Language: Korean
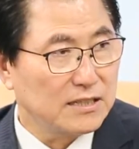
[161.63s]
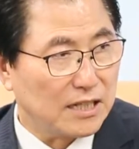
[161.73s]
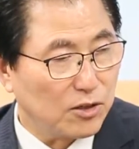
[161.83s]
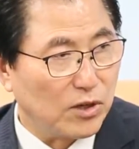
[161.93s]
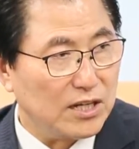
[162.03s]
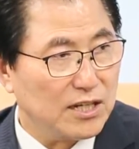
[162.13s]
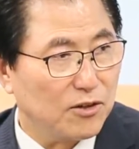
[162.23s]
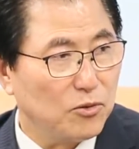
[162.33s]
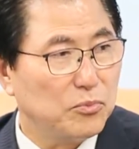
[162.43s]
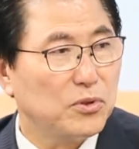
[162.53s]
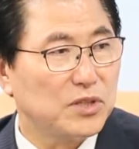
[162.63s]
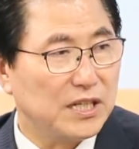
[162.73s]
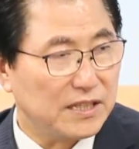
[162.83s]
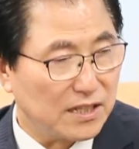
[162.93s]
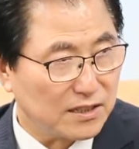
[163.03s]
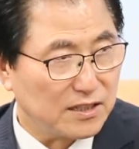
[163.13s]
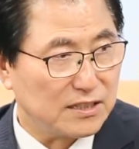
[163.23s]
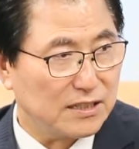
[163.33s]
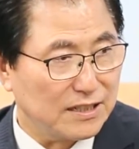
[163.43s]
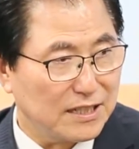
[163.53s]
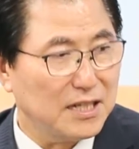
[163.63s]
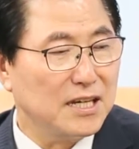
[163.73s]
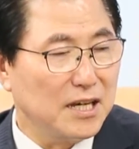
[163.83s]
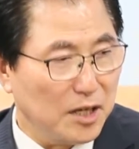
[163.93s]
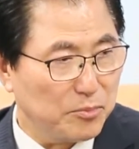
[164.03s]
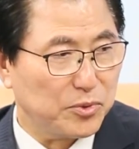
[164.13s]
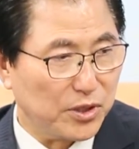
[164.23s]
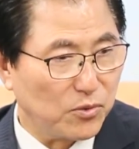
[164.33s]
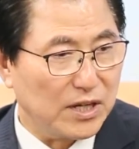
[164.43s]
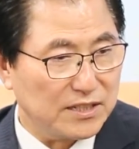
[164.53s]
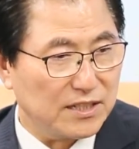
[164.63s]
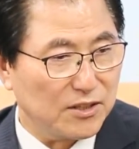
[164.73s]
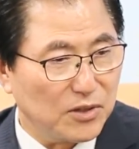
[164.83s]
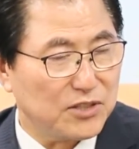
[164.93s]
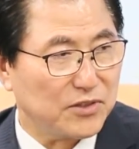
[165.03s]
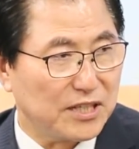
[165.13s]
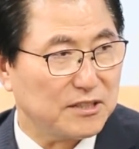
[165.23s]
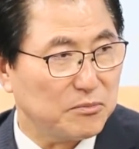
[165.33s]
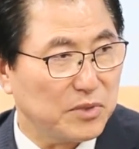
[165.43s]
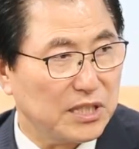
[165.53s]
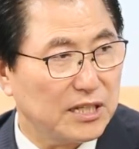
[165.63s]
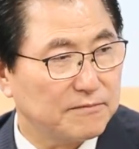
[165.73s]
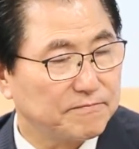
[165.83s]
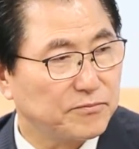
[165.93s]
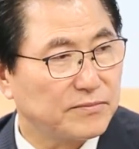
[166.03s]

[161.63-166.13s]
잘 관리하고 보존해 나갈 것인가가 앞으로의 과제라고 할 수 있겠습니다.